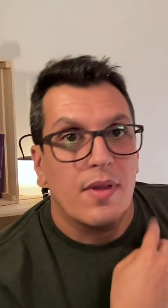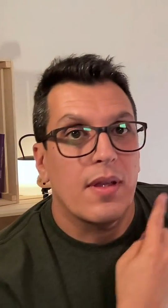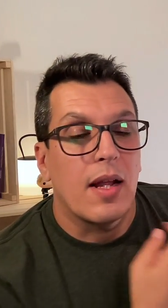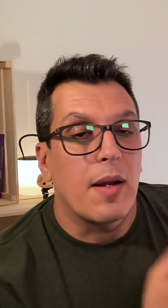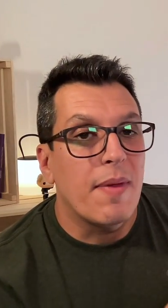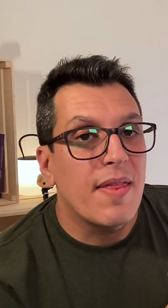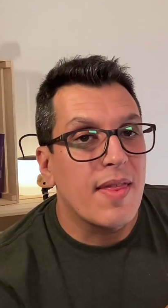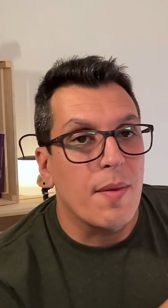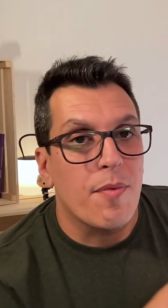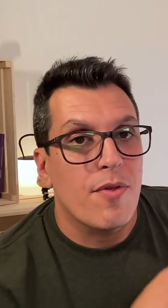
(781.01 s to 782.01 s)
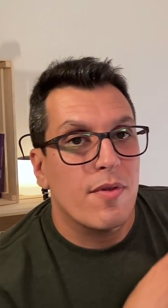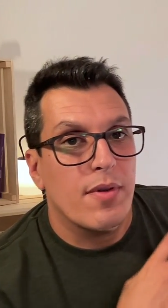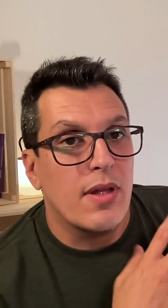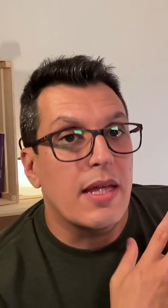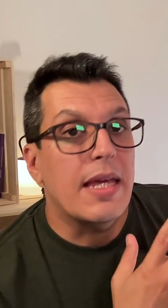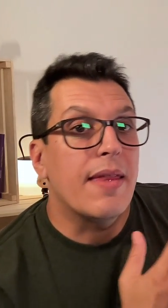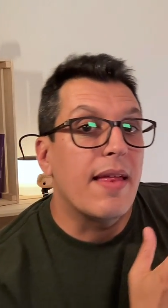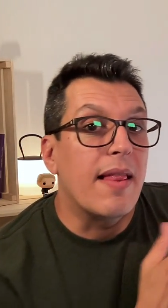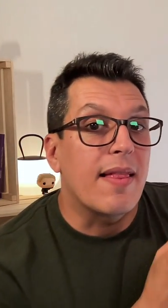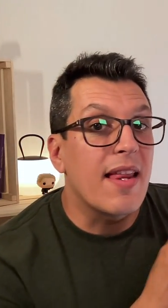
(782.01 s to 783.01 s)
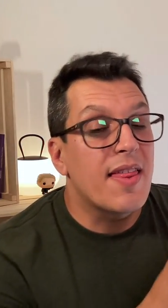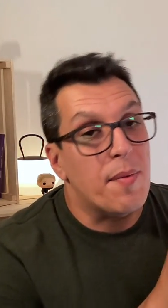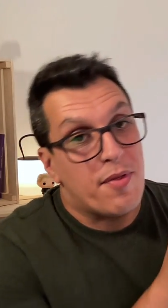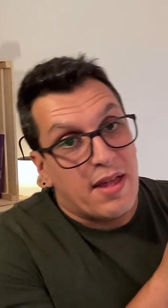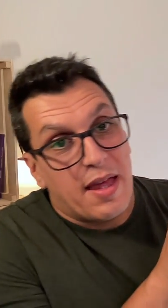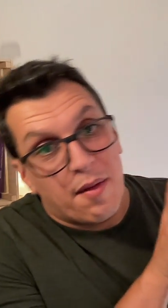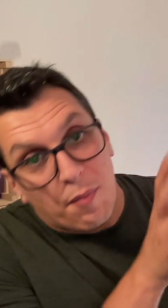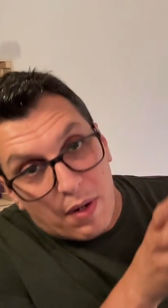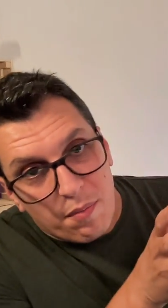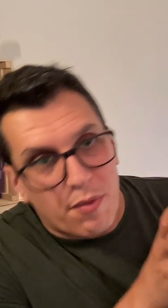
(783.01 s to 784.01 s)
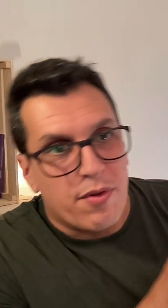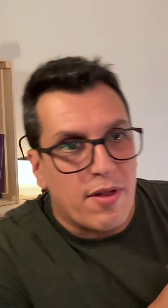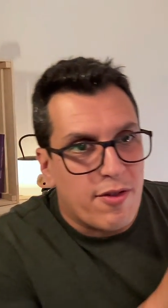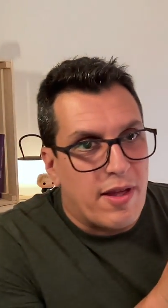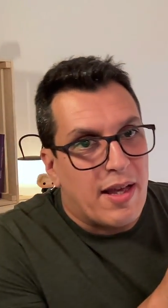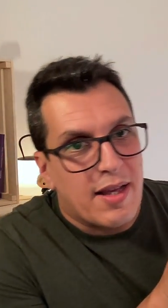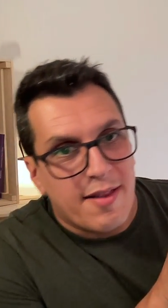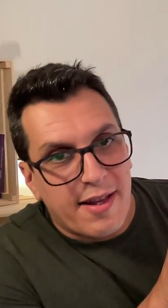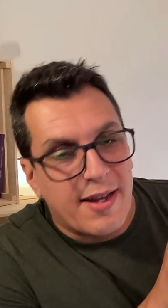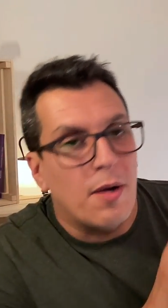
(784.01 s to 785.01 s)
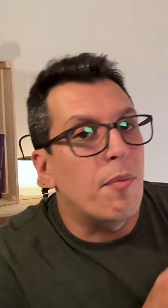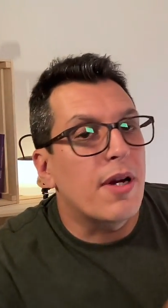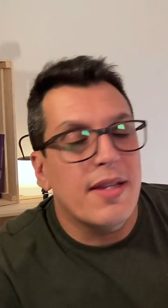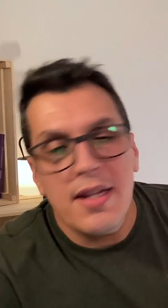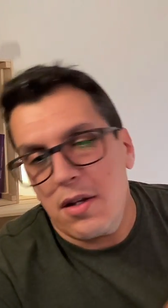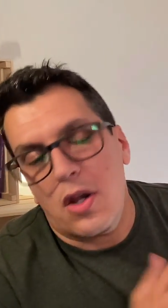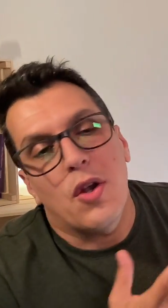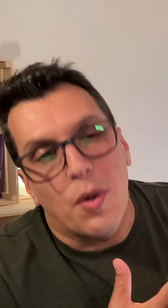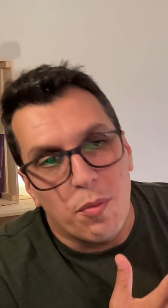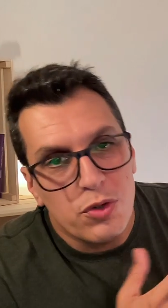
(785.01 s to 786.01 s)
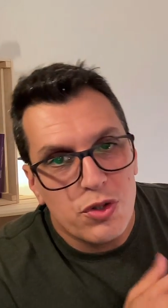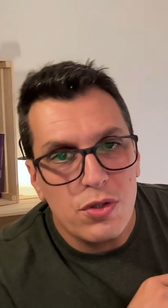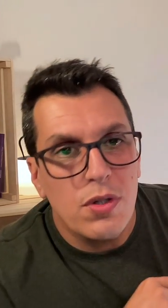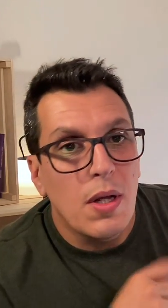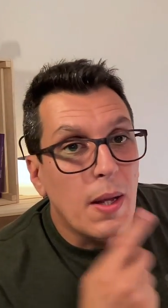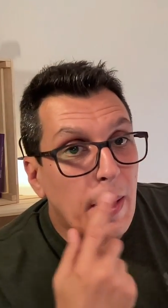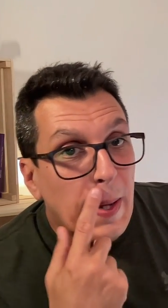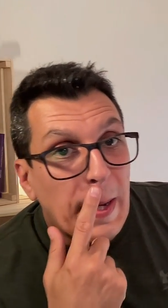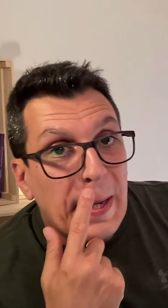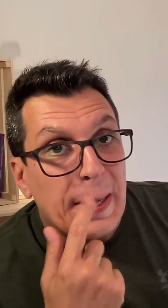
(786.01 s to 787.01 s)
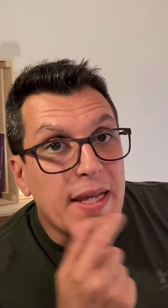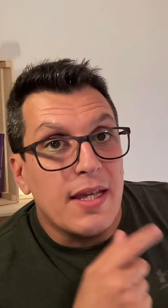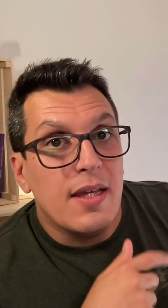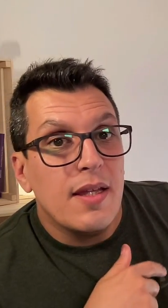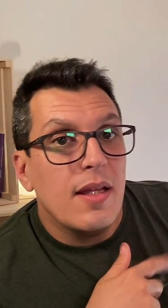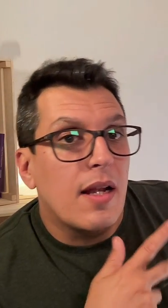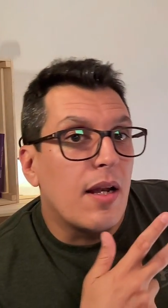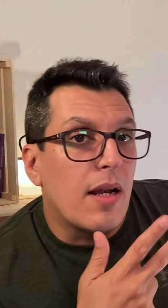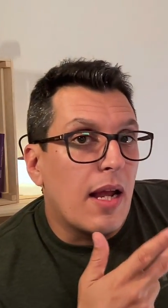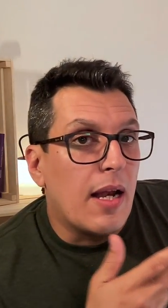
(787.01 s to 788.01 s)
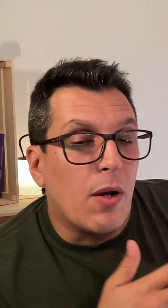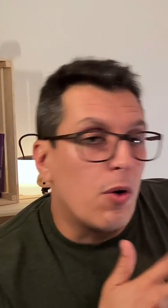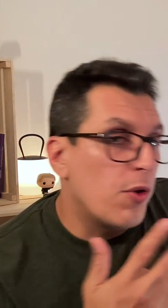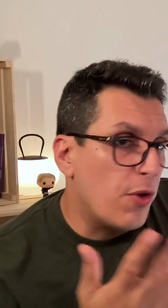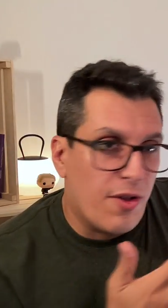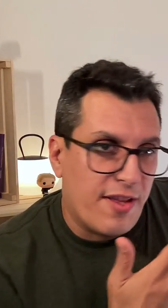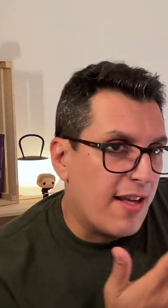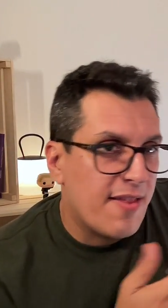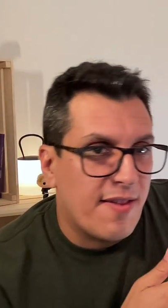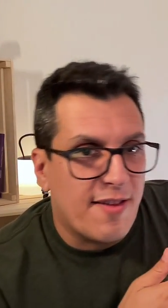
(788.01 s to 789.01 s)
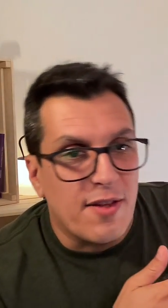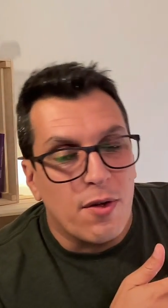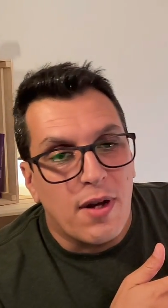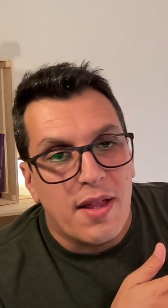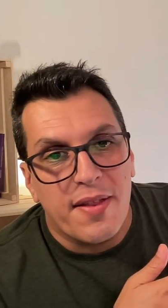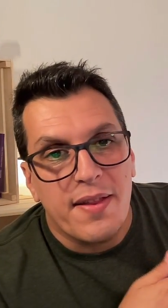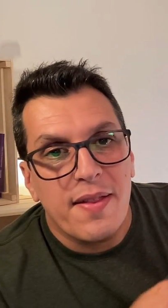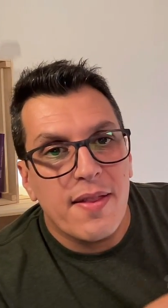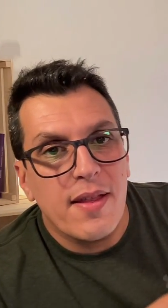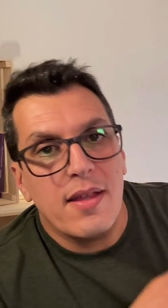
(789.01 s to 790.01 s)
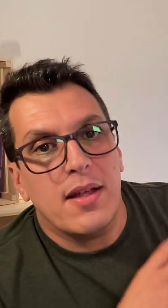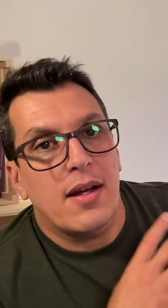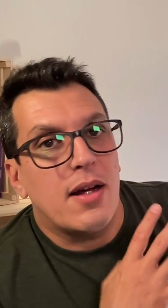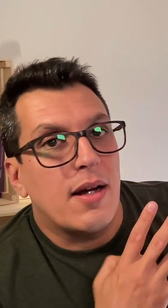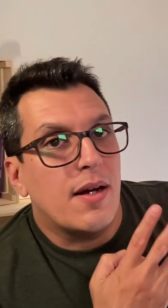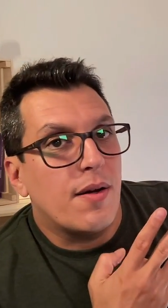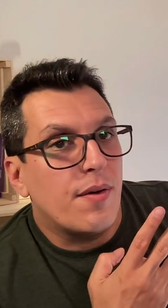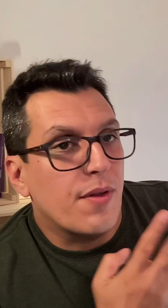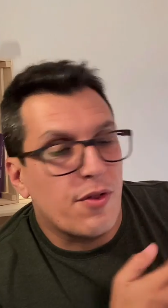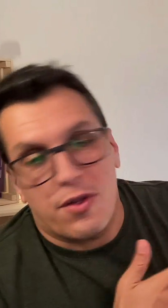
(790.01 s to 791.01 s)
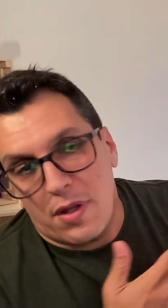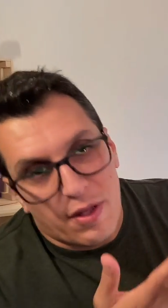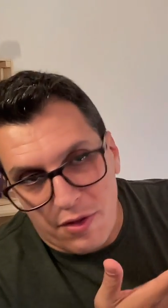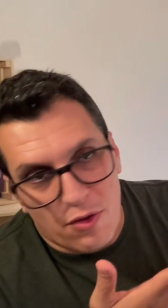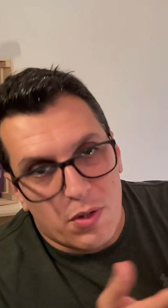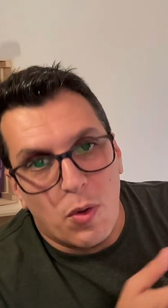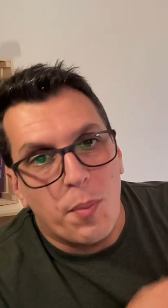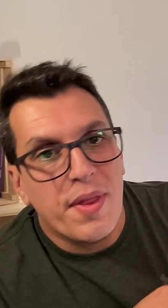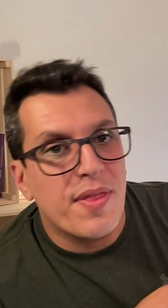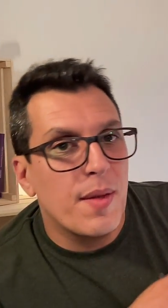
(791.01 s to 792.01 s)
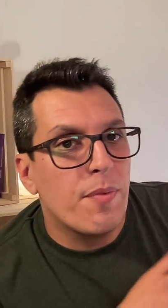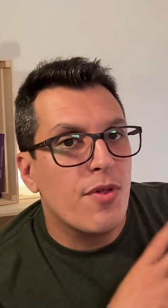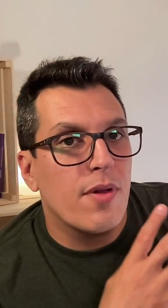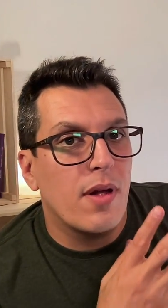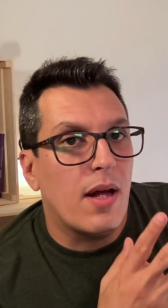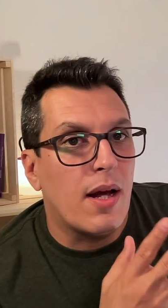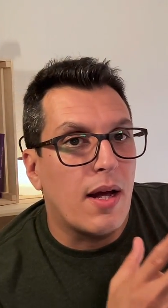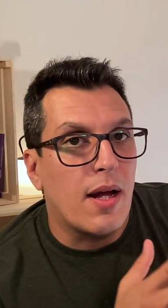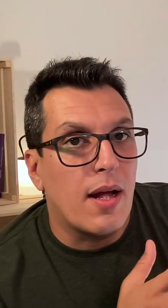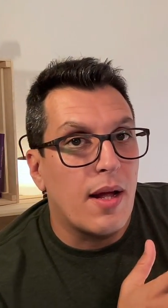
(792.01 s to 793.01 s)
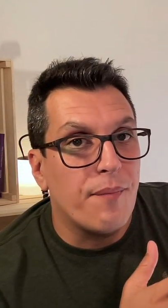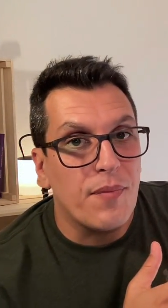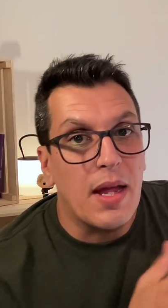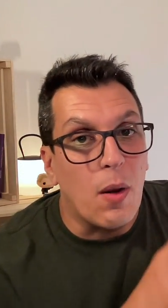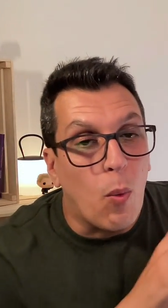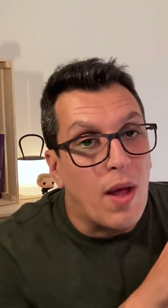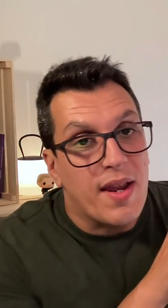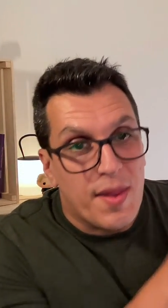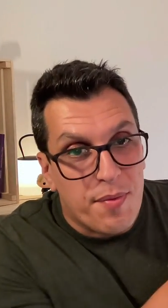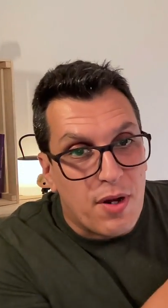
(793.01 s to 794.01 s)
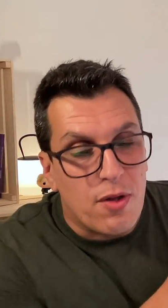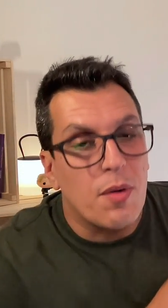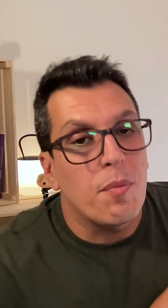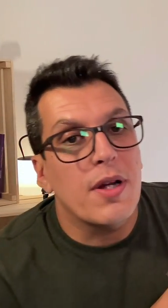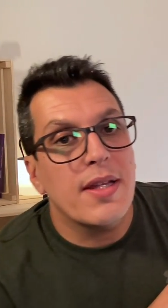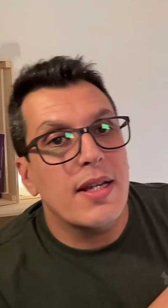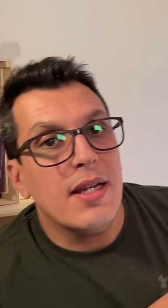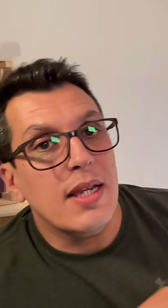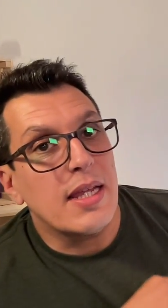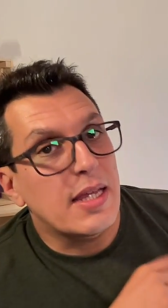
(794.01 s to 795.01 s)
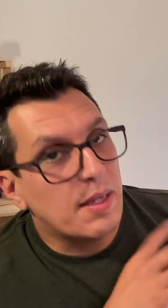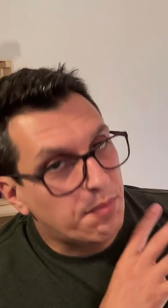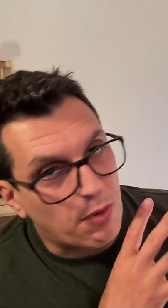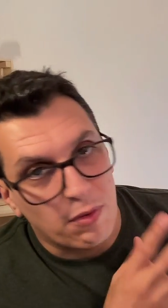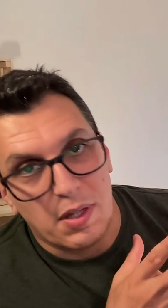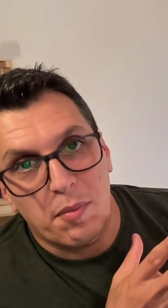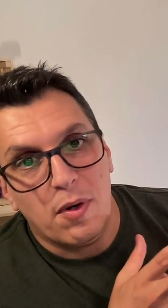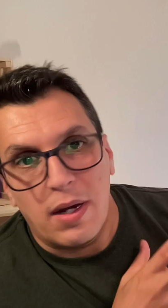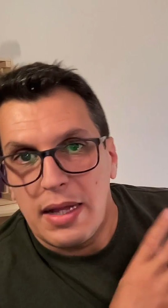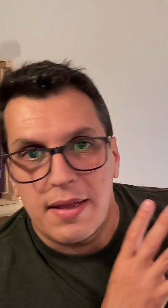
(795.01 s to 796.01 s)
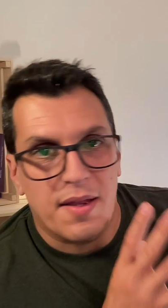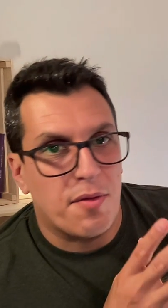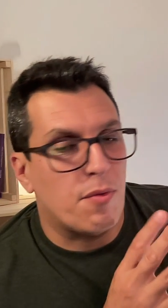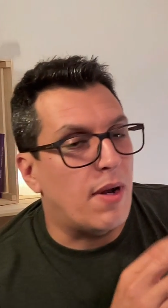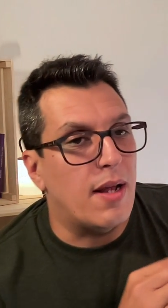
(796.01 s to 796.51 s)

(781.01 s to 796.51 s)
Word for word: del bíceps y del tríceps, que, bueno, pues que se gira un poquitín, no mucho. Y el, el glúteo sigue siendo ascendente, ah, que es como un bíceps, ah, el cuádriceps que rota un poquitín y por último el tríceps